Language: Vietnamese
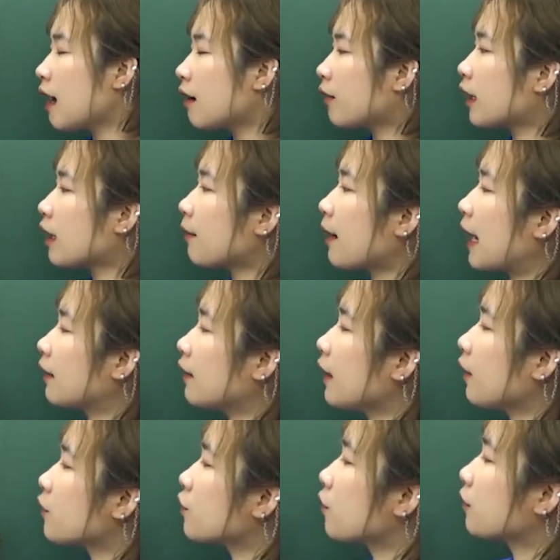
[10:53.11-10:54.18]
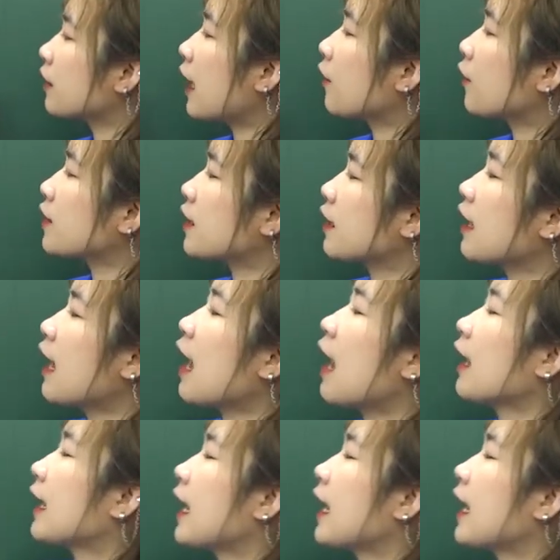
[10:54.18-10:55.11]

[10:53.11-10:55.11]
và đáp án ở đây của chúng ta đó chính là